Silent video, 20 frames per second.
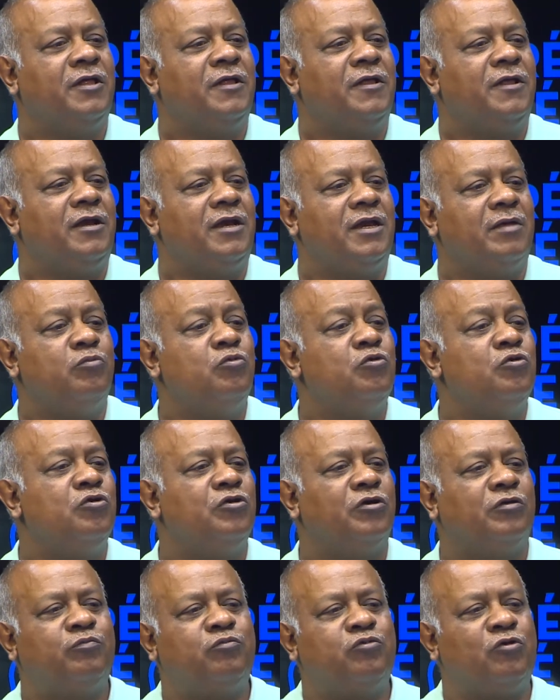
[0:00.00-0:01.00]
les
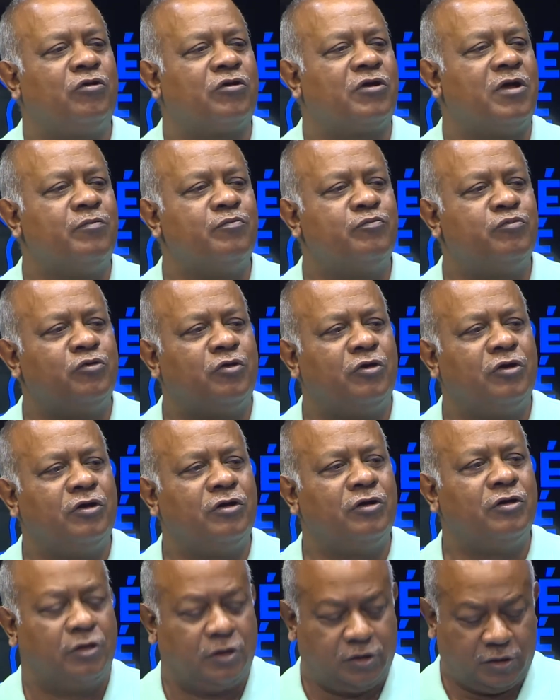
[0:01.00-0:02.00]
murs, pour, comme pour euh,
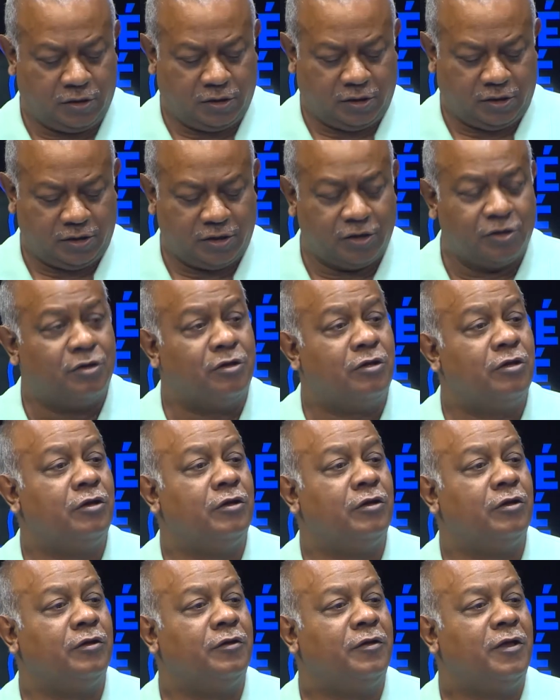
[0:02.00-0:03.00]

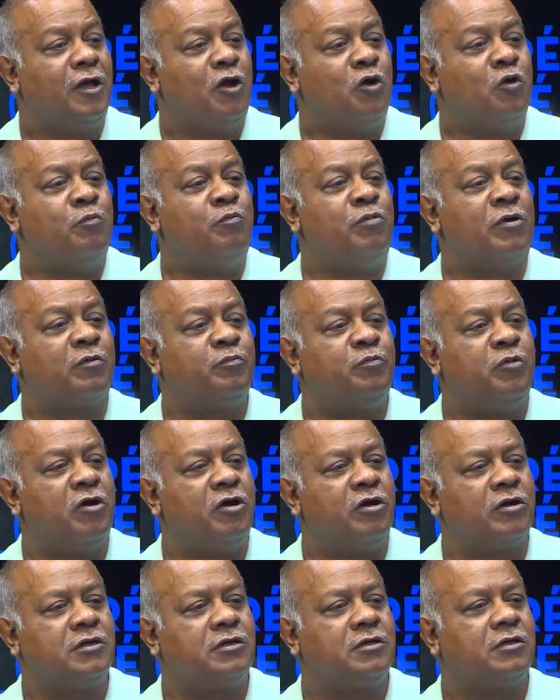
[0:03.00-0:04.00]
le, le
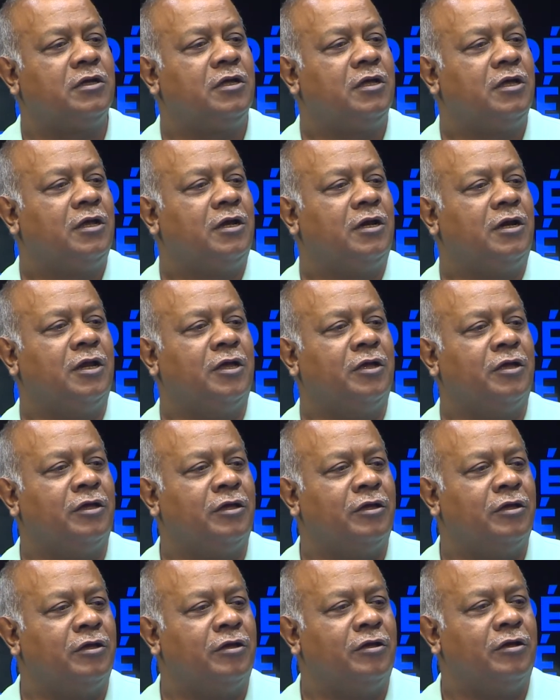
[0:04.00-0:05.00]
poc-poc,
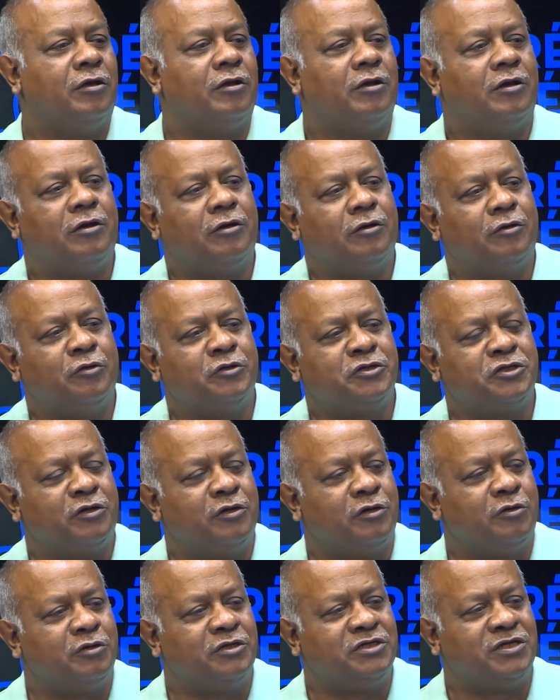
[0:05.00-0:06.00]
le,
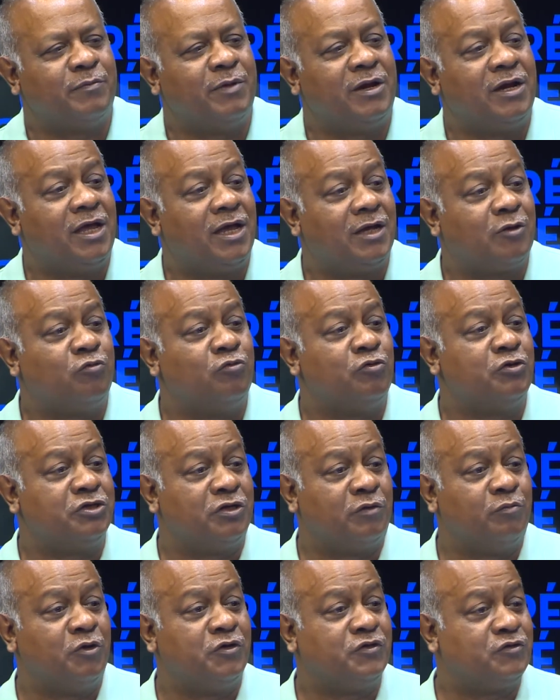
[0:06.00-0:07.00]
le, jamalak ou le
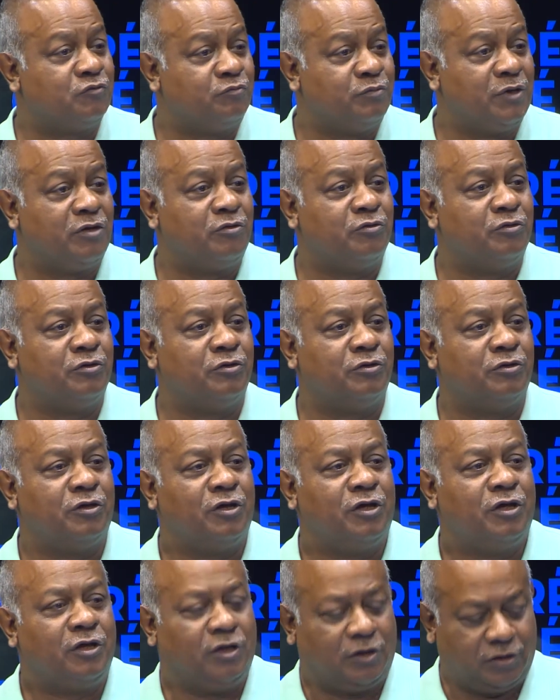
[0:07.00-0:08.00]
jambos ou bien le,
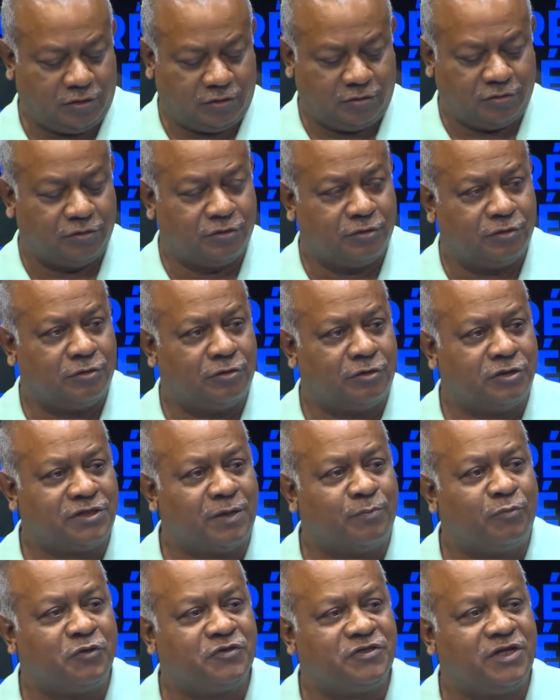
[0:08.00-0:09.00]
le
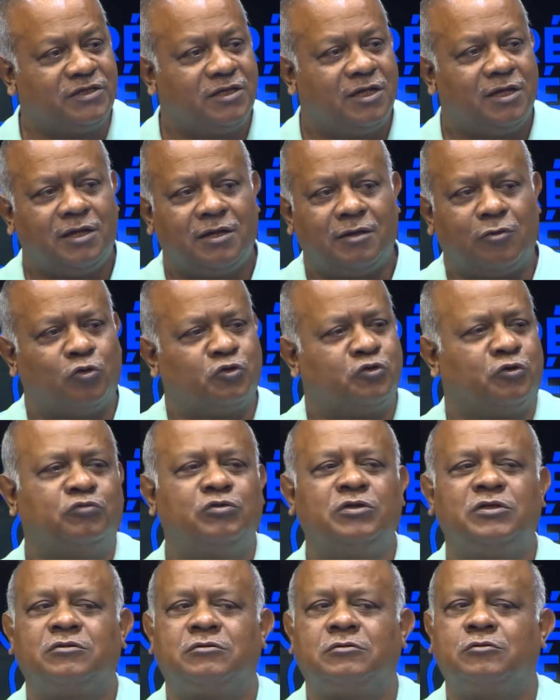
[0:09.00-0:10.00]
jambrosade. Aujourd'hui,
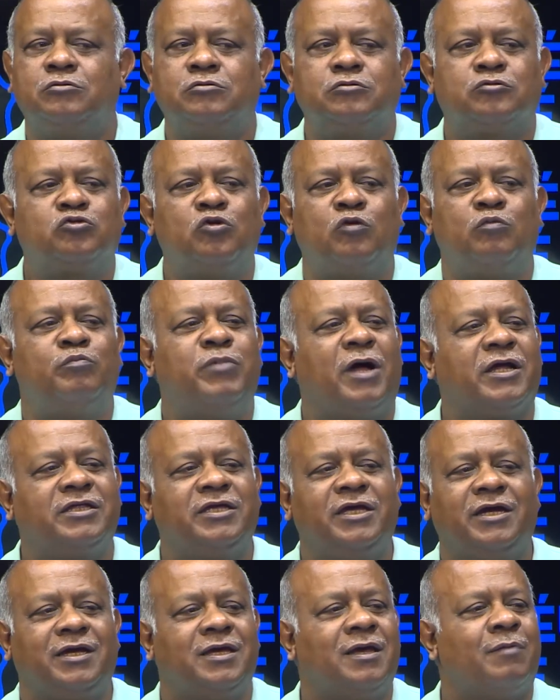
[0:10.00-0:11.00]
tout tombe par
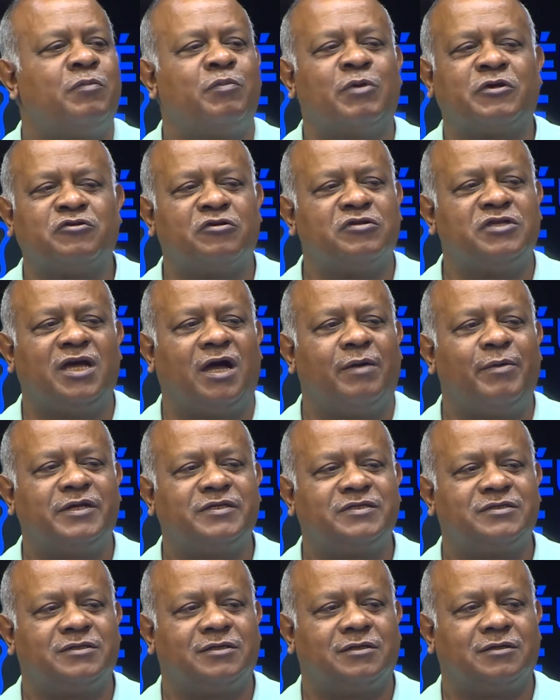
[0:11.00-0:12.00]
terre et il n'y a personne qui ramasse.